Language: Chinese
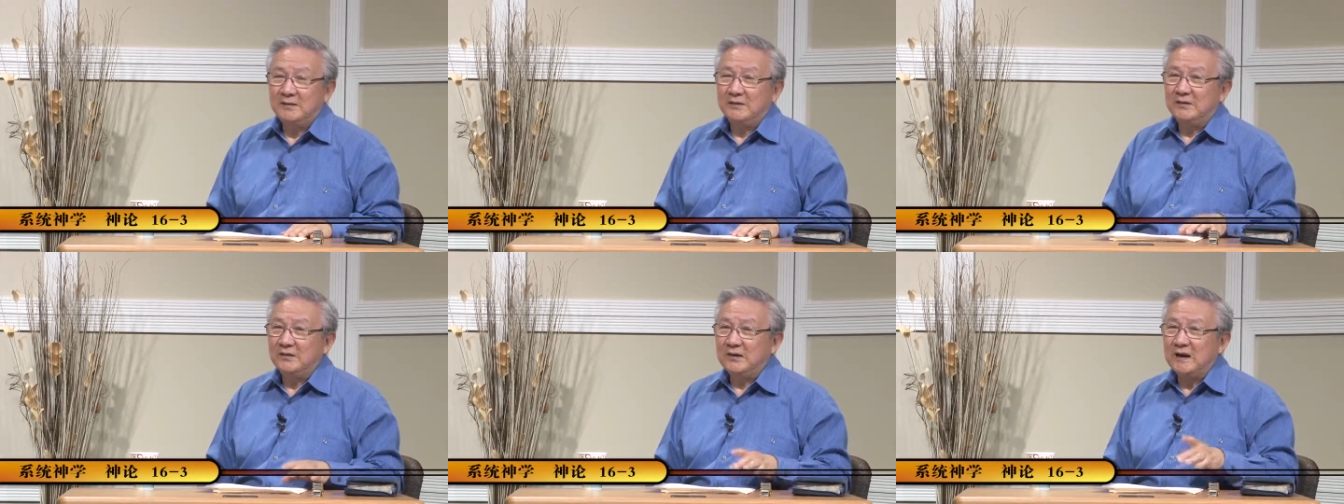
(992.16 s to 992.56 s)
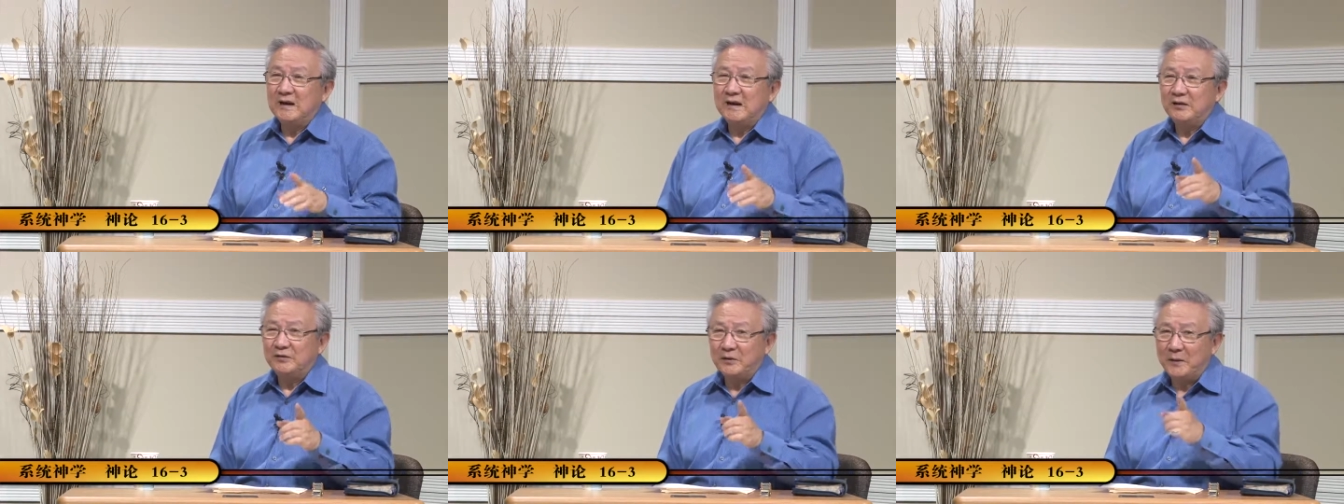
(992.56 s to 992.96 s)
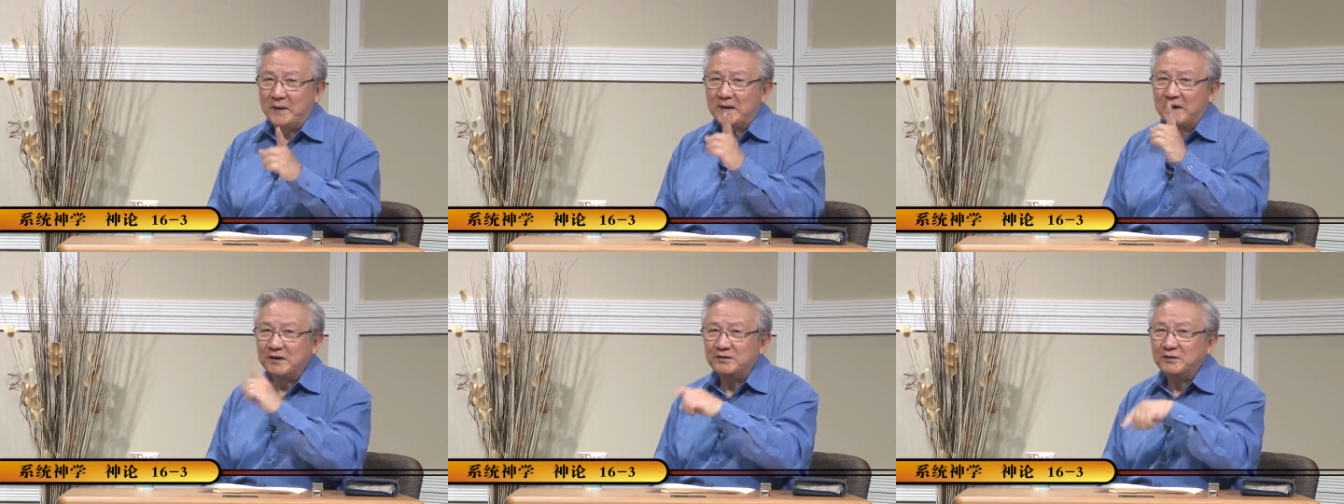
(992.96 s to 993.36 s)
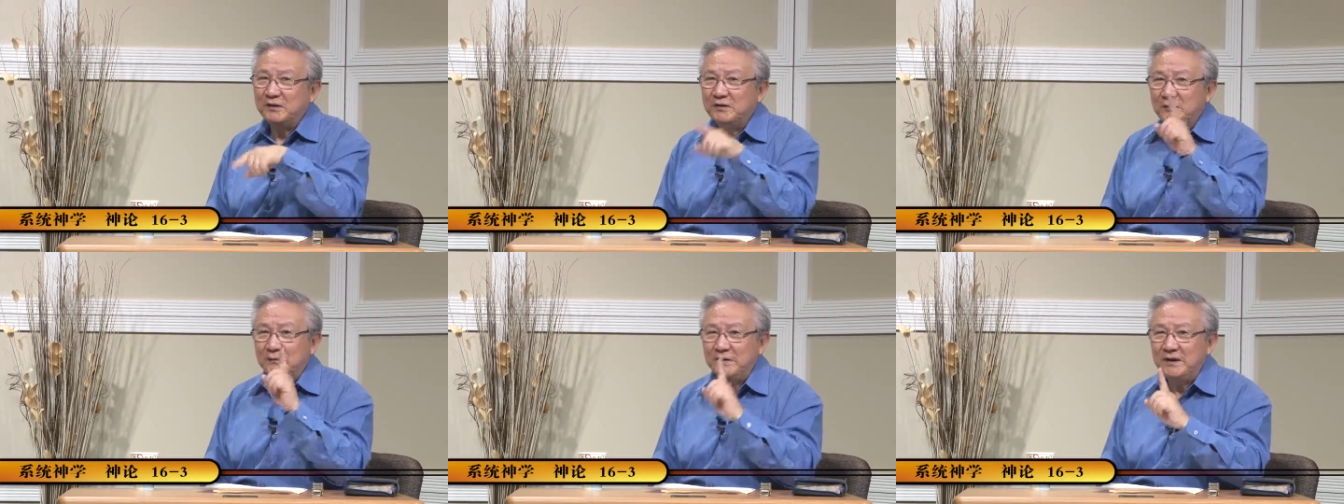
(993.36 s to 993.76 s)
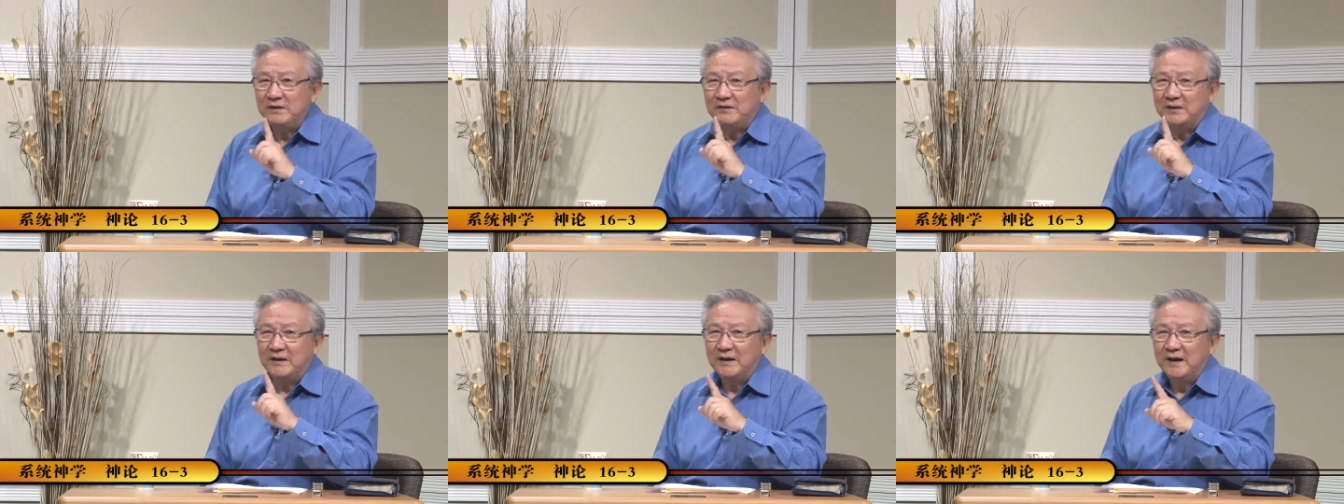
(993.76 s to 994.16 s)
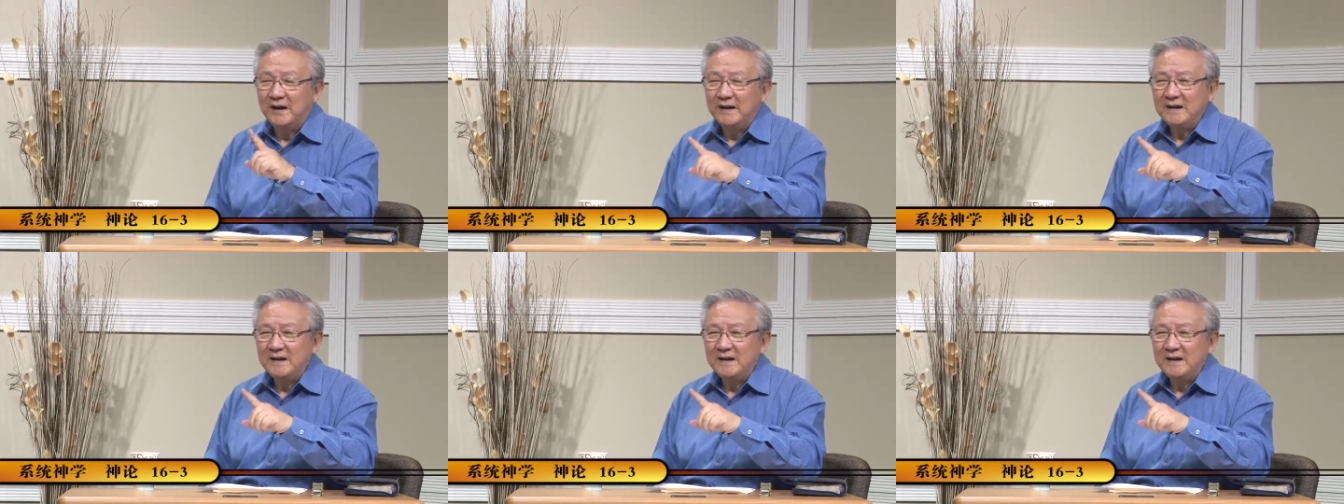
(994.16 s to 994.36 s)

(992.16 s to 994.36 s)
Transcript: 只是跟那个所谓科学主义者